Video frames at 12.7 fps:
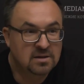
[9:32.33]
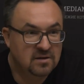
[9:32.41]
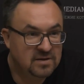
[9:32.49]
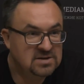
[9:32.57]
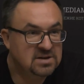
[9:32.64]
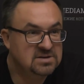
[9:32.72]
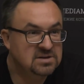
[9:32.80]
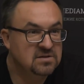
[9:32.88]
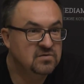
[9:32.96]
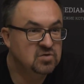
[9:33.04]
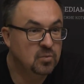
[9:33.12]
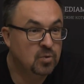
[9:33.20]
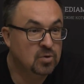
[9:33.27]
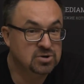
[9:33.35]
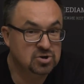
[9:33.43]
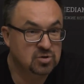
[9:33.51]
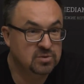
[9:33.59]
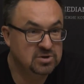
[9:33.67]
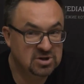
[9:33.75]
давайте-ка сделаем все просто,
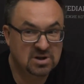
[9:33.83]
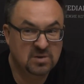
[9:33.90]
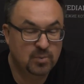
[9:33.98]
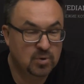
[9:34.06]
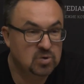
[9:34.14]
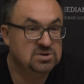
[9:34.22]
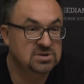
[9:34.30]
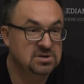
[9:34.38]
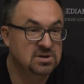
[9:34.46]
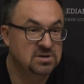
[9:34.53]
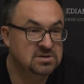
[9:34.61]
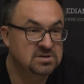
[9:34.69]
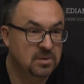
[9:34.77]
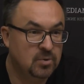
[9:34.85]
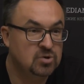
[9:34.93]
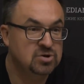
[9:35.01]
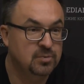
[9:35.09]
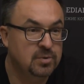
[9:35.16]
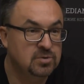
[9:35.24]
чтобы человек просто сделал один
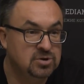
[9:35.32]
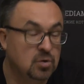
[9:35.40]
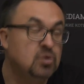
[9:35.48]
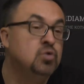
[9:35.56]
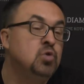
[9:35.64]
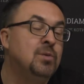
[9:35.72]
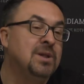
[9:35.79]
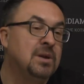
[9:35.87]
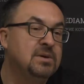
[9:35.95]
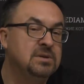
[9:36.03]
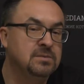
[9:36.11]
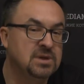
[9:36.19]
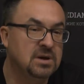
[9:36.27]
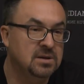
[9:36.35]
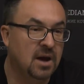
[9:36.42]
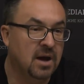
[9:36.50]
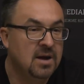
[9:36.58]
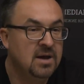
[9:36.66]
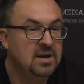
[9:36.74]
запрос и получил. Он думал об этом тогда.